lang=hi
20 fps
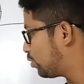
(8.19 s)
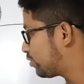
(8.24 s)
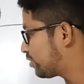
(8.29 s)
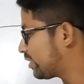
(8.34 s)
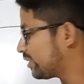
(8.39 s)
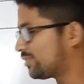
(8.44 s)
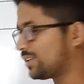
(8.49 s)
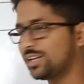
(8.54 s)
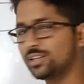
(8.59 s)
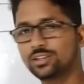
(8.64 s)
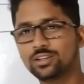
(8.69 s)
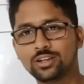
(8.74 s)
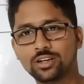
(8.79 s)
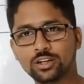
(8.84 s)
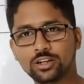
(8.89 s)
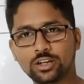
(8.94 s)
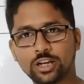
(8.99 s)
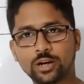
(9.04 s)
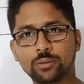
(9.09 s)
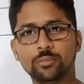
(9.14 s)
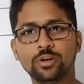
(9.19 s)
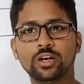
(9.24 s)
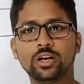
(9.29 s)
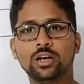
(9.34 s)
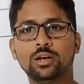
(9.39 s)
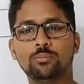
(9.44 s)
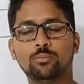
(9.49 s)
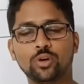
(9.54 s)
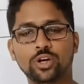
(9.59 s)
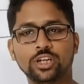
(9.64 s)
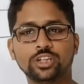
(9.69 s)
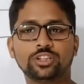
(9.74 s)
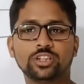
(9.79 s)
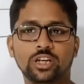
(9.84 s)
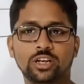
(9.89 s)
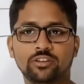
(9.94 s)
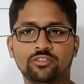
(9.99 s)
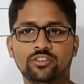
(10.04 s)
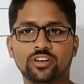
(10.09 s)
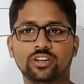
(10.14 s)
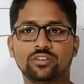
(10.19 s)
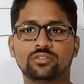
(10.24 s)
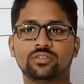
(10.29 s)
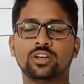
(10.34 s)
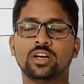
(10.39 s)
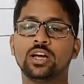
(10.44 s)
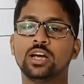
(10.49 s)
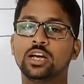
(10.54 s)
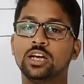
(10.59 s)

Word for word: उसके साथ टर्मिनल पोटेंशियल डिफरेंस